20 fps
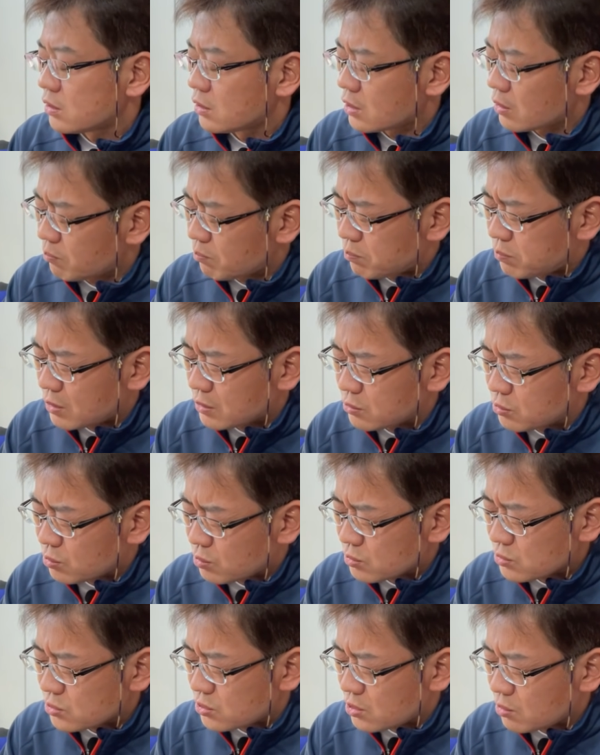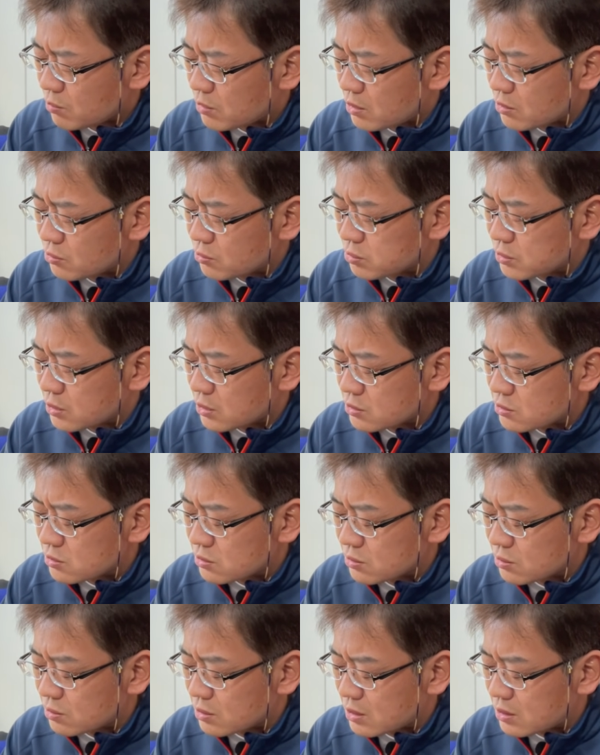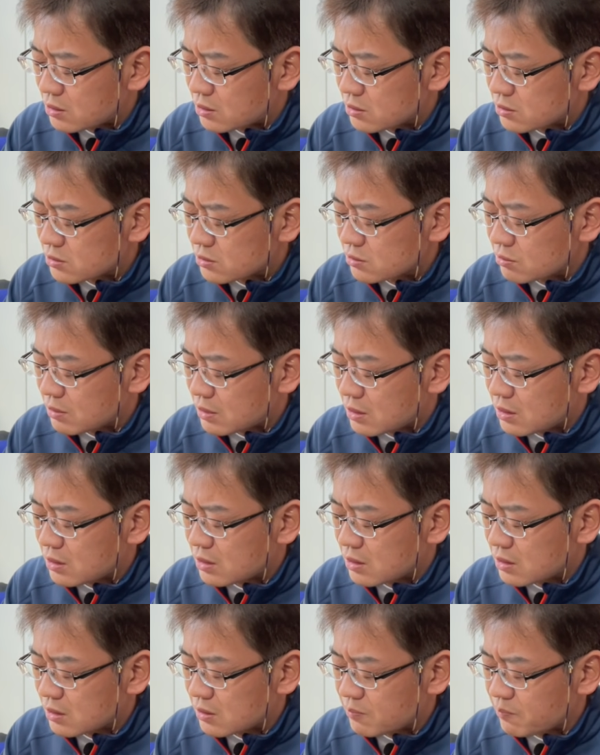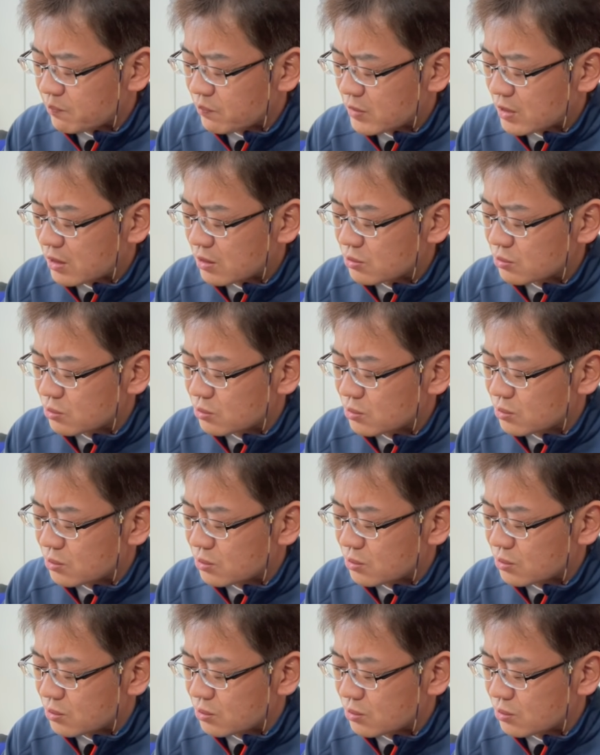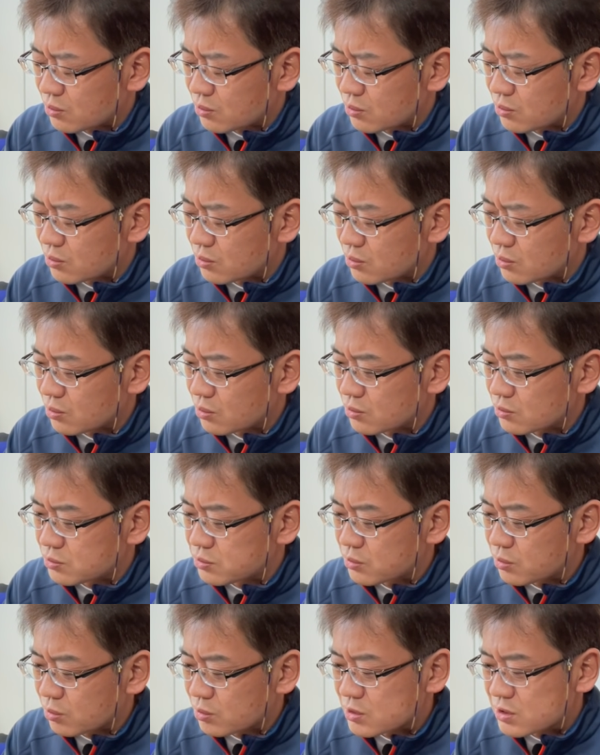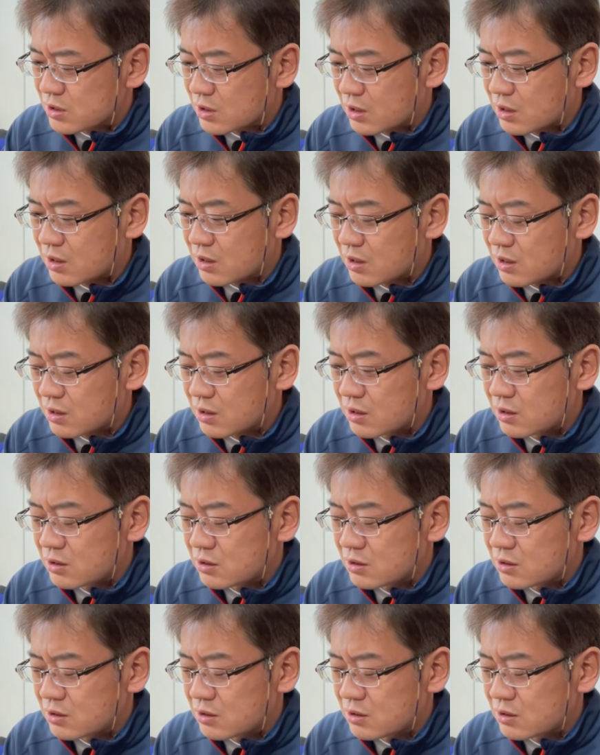やっぱりどうしてもあの2つのレンズはあの太さ